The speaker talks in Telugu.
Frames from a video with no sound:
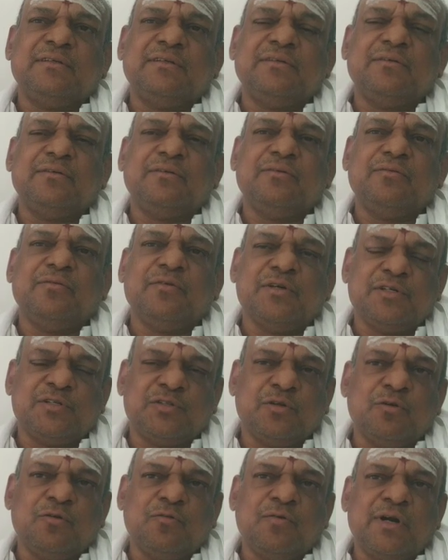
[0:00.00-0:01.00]

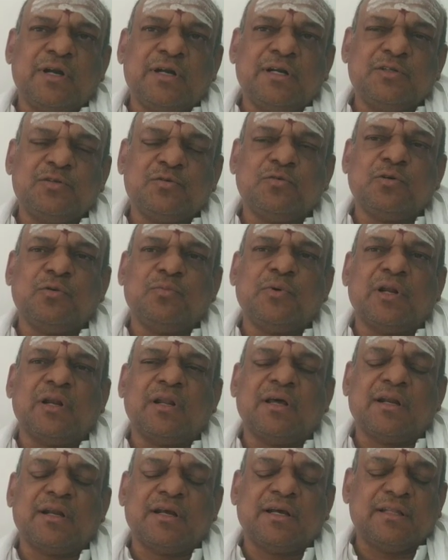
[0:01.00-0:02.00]
వేస్తున్నవాడిని చూడమన్నారు
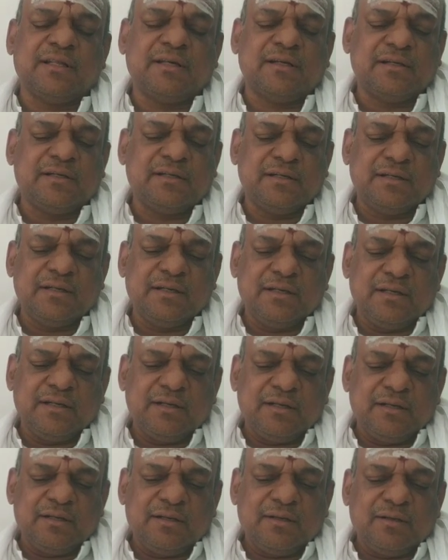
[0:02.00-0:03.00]
కదా
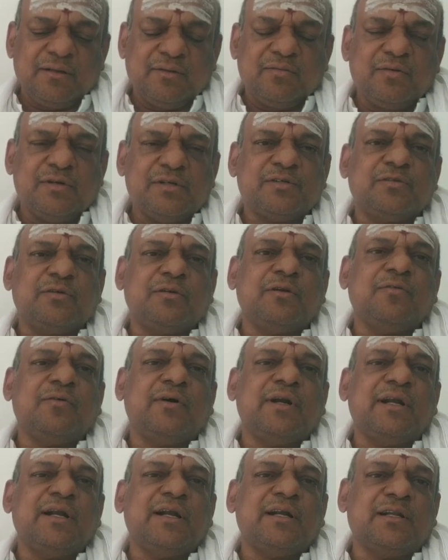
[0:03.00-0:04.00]
వేస్తున్నవాడిని
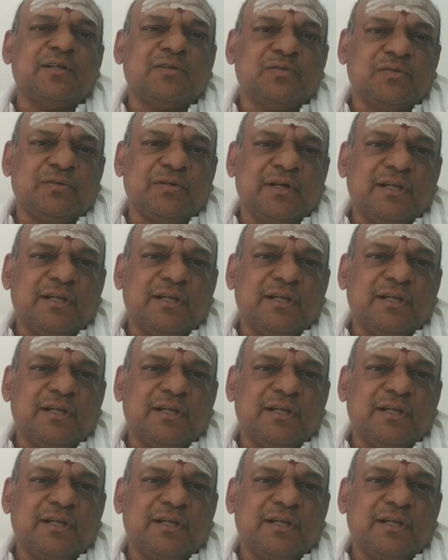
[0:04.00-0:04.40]
ఎట్లా చూడాలి